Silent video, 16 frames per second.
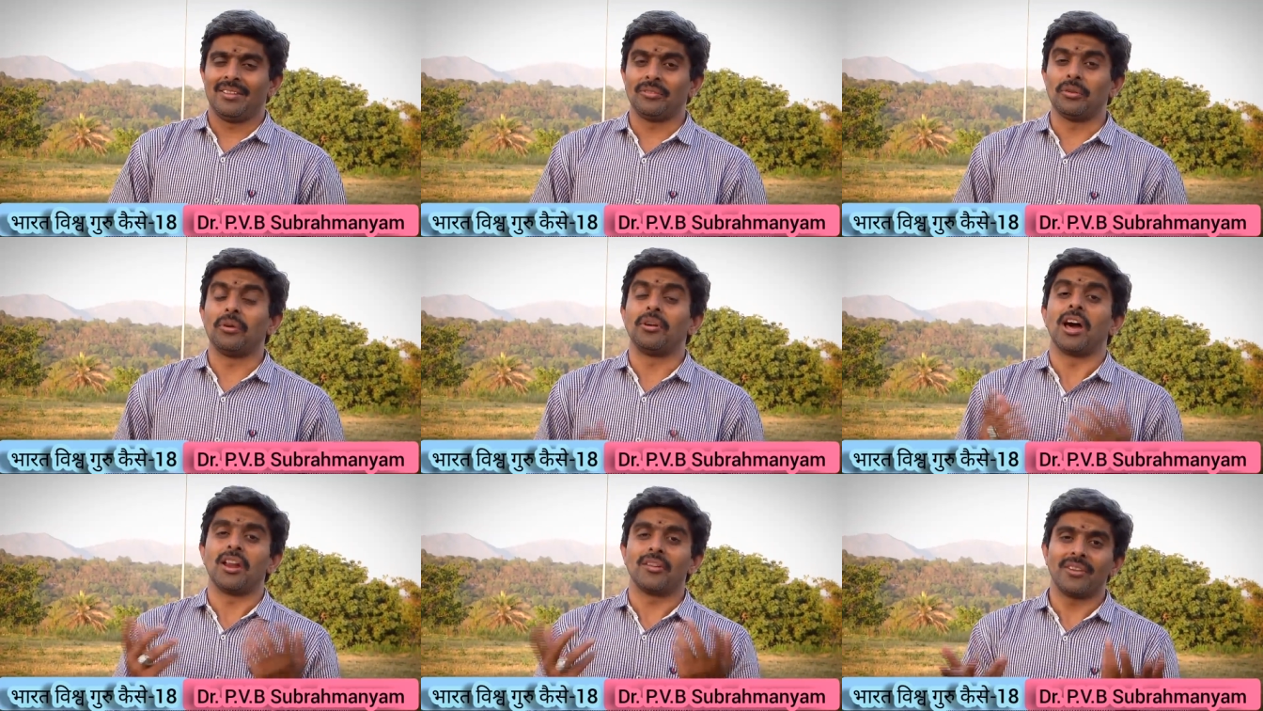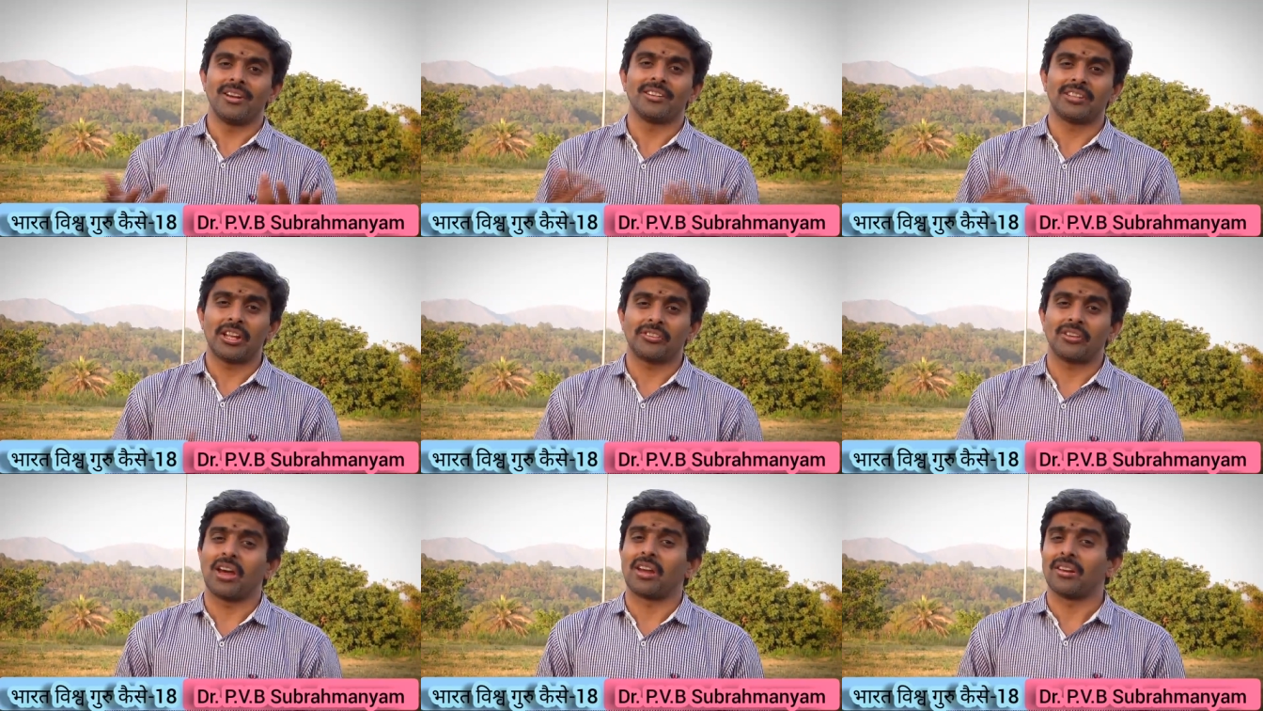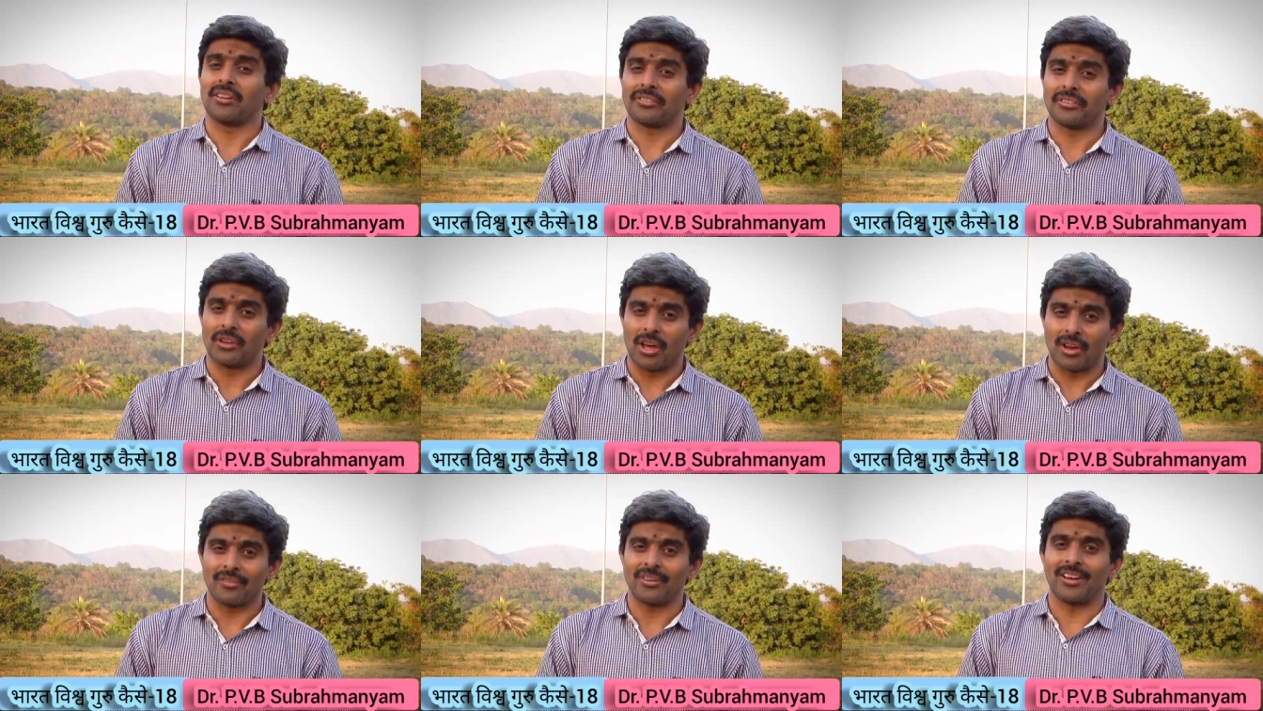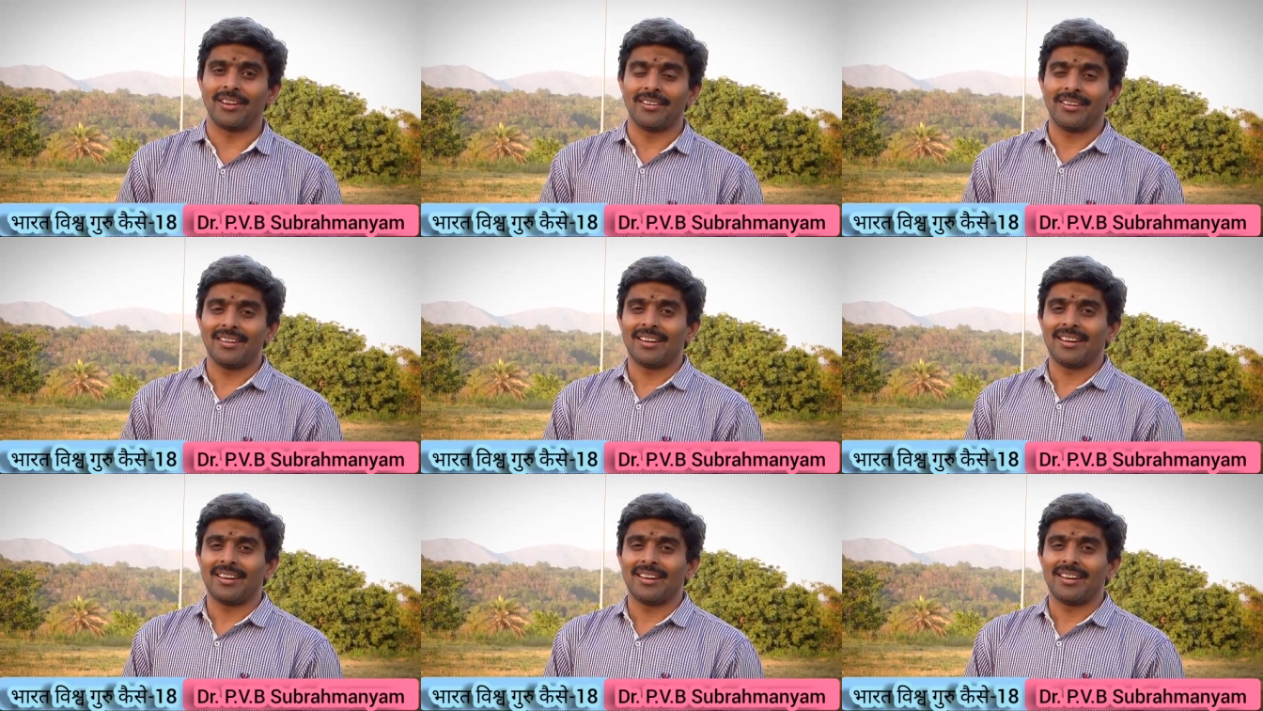जो डार्विन थे चार्ल्स डार्विन